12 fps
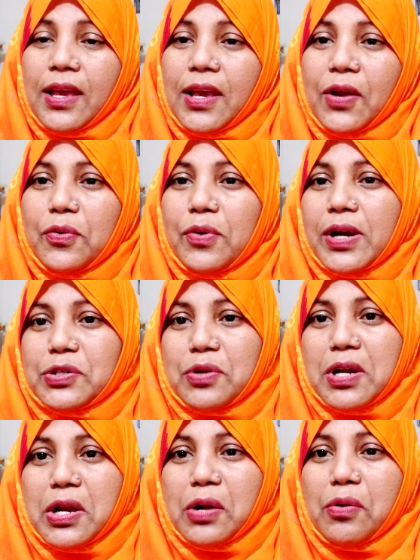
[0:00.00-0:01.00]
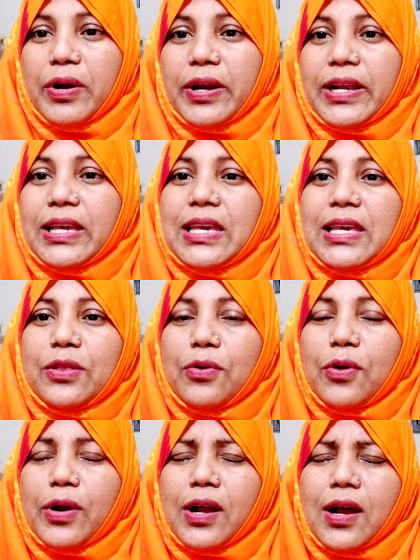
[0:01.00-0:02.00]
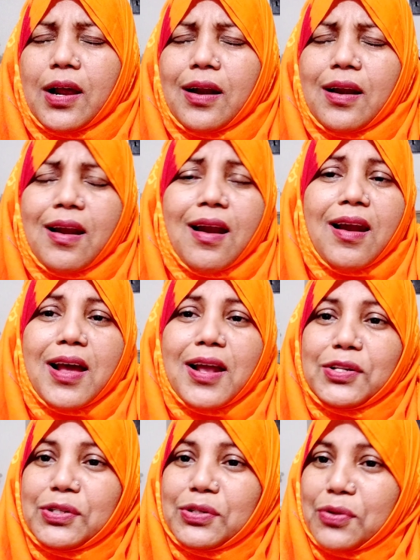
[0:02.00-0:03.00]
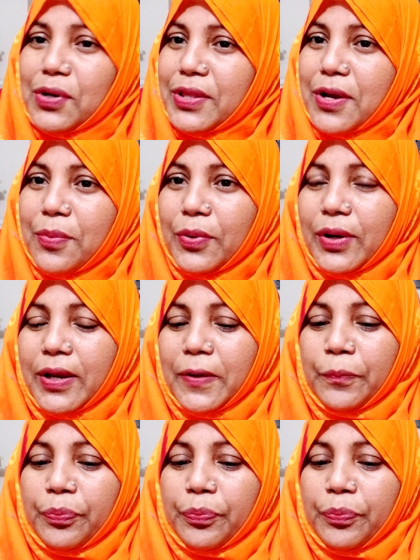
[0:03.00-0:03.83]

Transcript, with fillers: এগুলো আসলে করে কি দরকার নানান কথা বলে